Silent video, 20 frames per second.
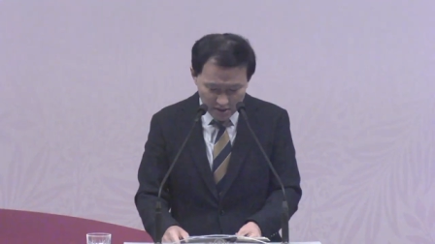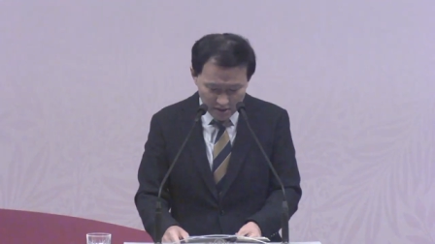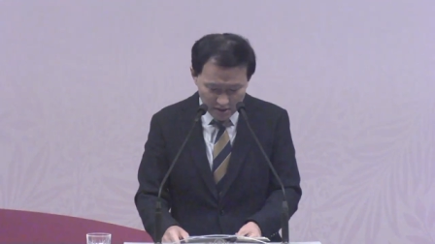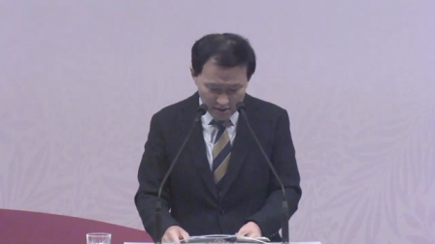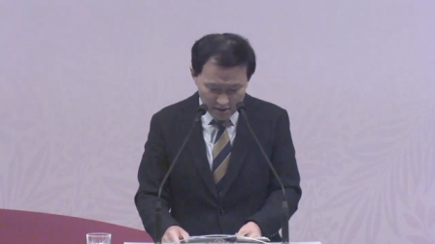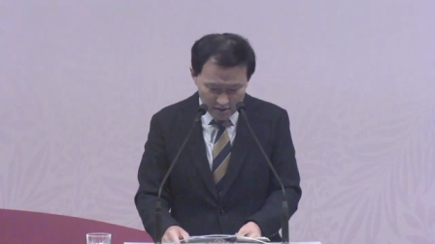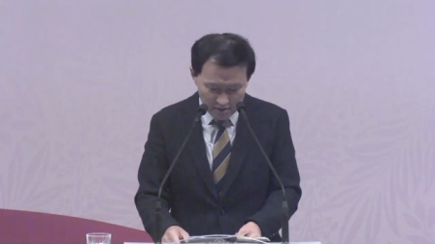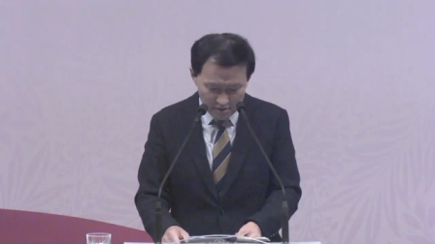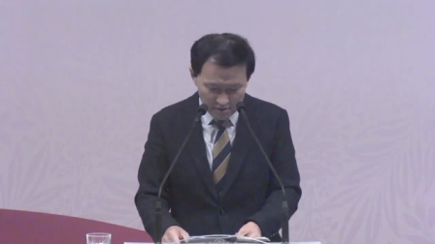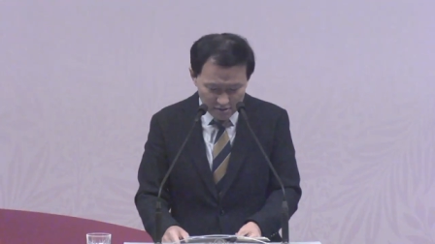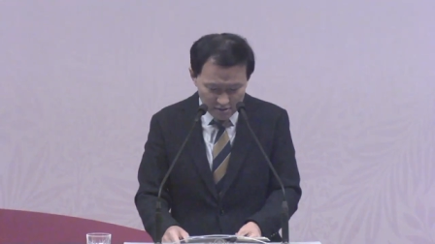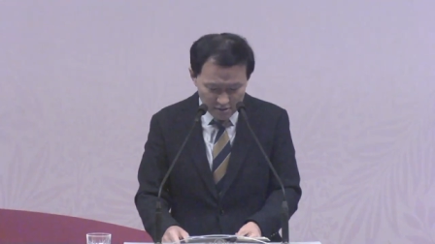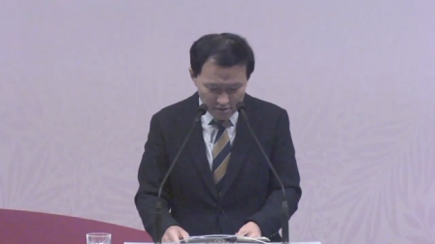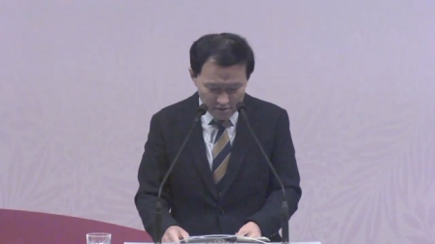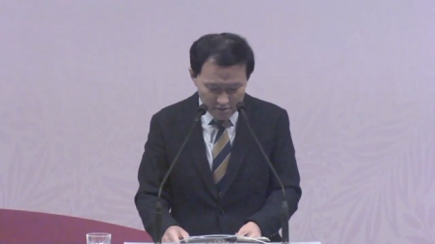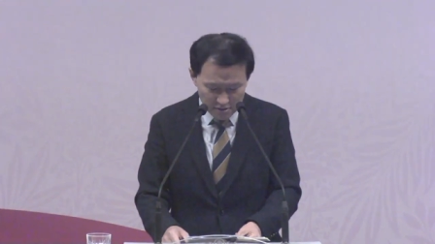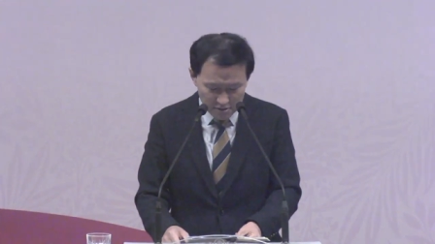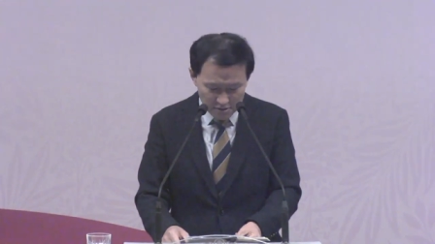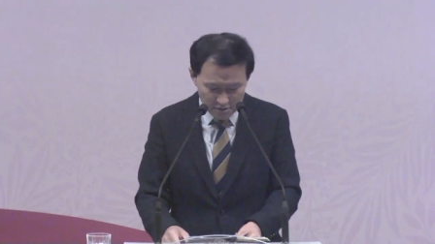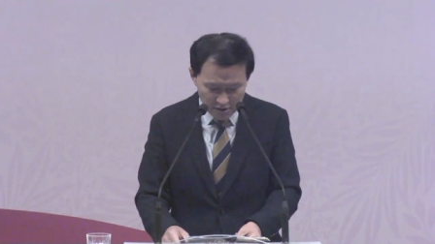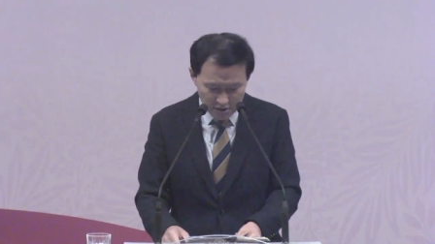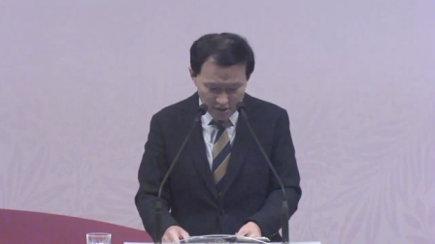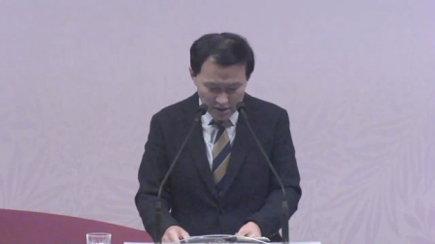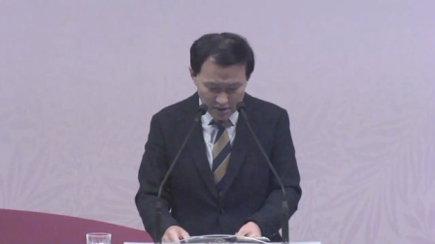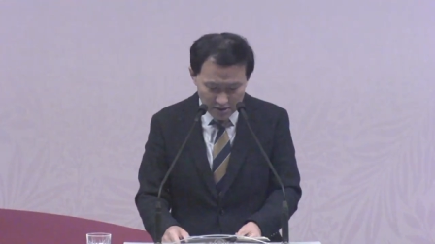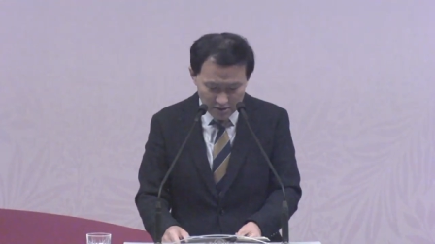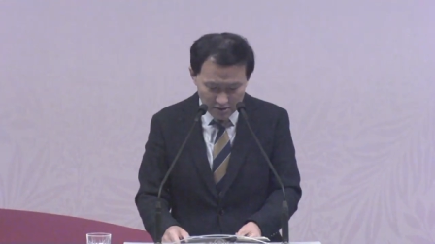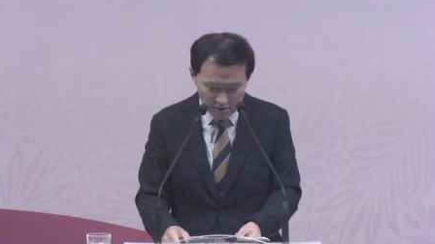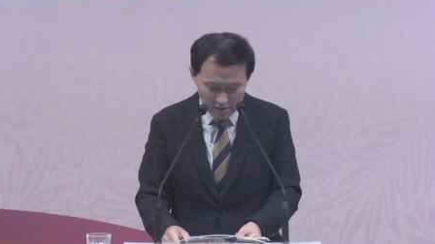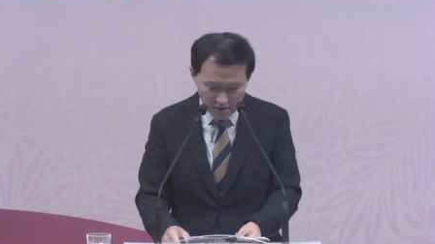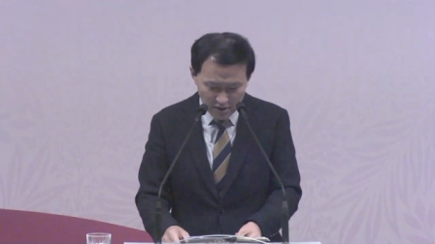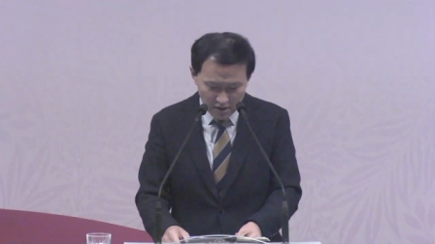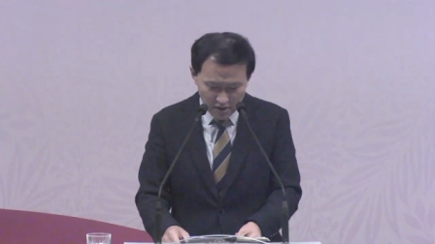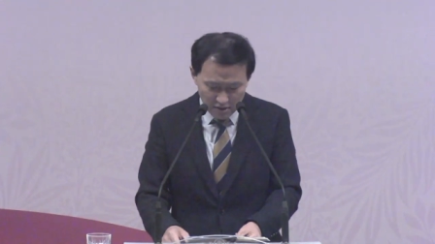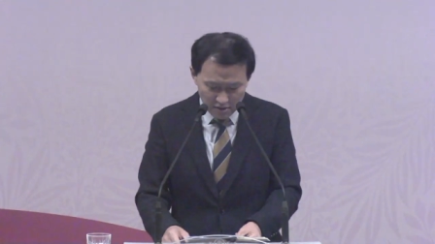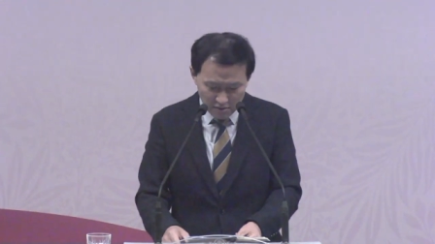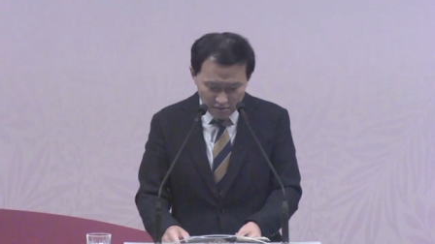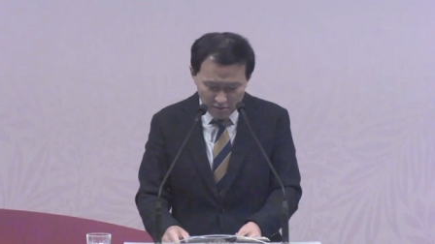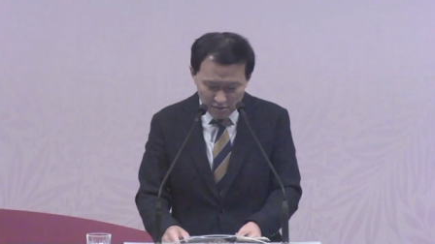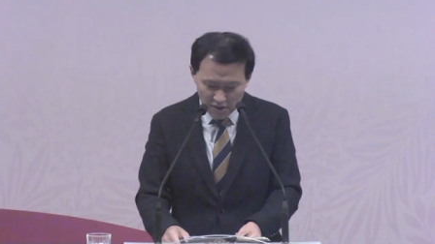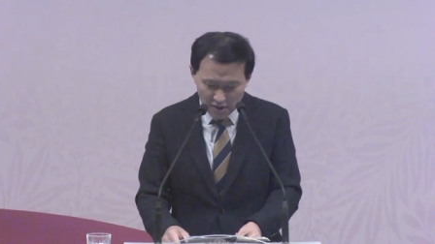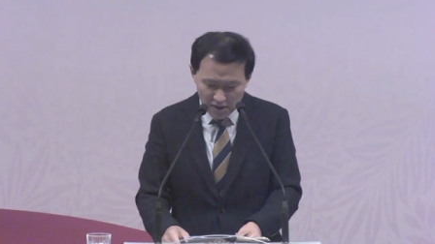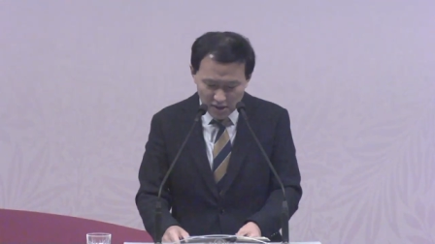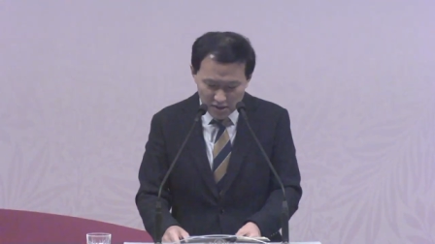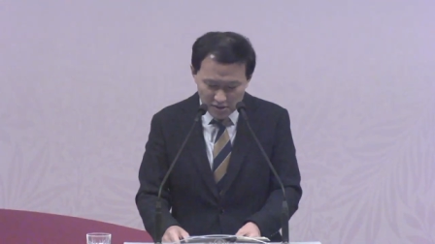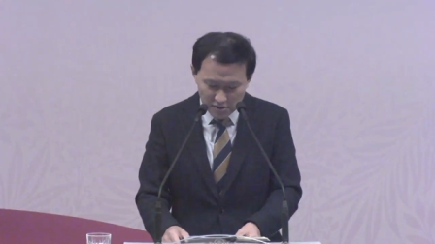어, 그것으로 인해서 올 한